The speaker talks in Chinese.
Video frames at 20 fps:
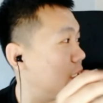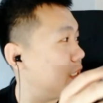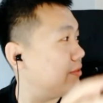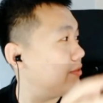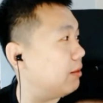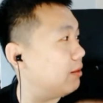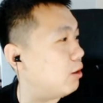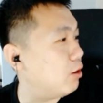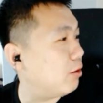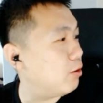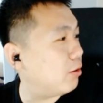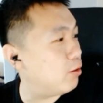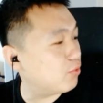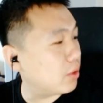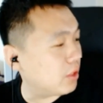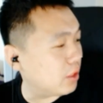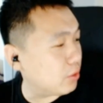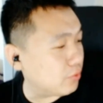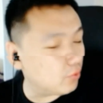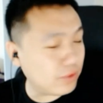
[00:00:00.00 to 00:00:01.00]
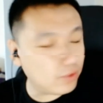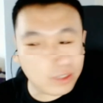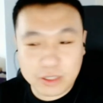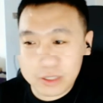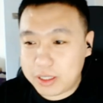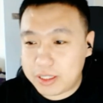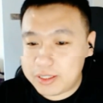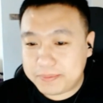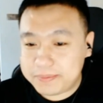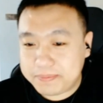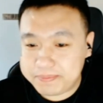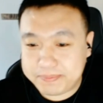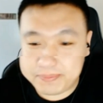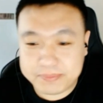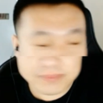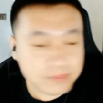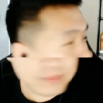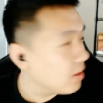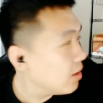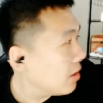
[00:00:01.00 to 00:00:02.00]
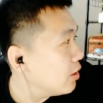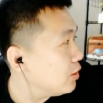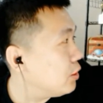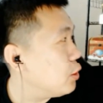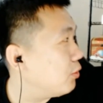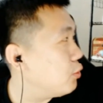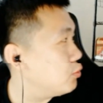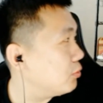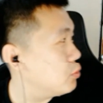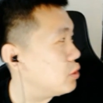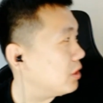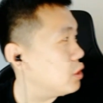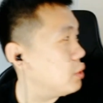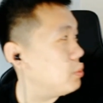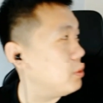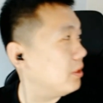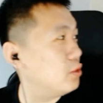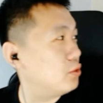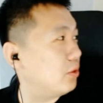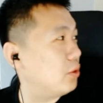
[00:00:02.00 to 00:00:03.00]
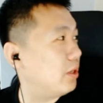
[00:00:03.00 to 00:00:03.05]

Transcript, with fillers: 里边帮我灌点农夫山泉，嗯，以后我就这瓶子